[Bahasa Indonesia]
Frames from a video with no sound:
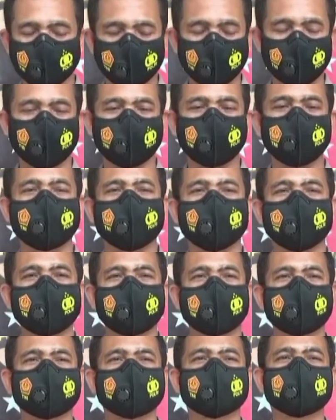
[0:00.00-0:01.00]
Dia
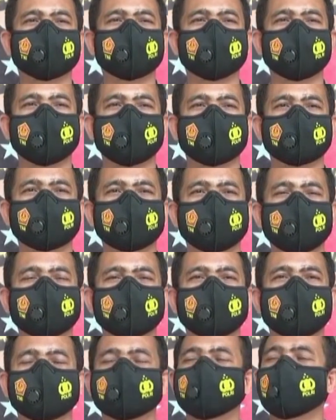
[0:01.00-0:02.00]
melakukan sudah
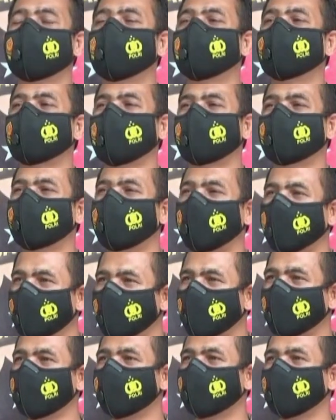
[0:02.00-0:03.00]
sebanyak 21
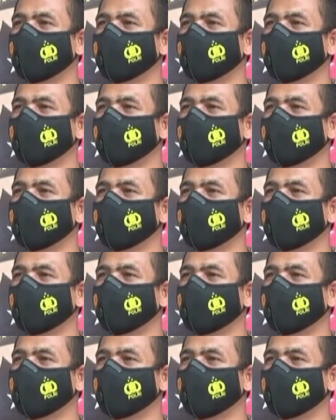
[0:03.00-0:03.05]
kali.